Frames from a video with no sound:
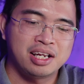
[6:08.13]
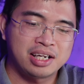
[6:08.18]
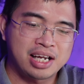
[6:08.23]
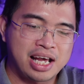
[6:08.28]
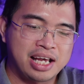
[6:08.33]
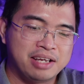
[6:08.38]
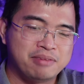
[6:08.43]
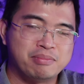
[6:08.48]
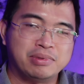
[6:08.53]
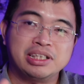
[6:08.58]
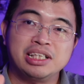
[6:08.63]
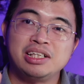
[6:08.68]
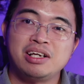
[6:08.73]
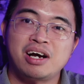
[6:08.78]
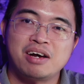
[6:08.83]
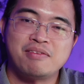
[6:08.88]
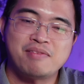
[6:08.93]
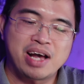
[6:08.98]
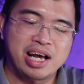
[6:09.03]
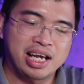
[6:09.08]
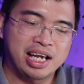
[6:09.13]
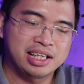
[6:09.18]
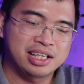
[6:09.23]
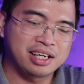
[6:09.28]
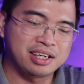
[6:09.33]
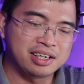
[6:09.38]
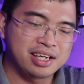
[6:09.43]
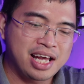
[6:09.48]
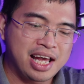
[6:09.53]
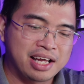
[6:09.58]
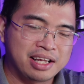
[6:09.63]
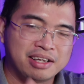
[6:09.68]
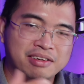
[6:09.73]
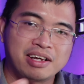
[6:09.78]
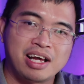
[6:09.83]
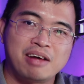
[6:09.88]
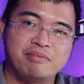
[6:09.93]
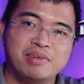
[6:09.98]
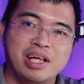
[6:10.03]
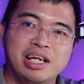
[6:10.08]
đây mình sẽ cho các bạn nghe thử ha
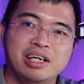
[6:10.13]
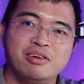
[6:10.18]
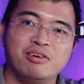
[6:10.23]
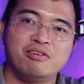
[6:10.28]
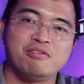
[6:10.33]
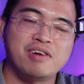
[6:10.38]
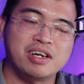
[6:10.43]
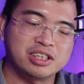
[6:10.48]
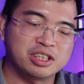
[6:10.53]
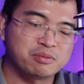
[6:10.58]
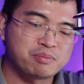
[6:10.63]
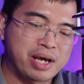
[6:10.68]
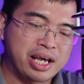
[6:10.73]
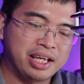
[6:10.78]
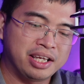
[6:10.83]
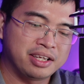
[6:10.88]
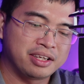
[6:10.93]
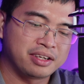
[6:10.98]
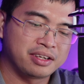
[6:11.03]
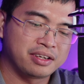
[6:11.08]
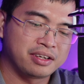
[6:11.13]
âm thanh của phần space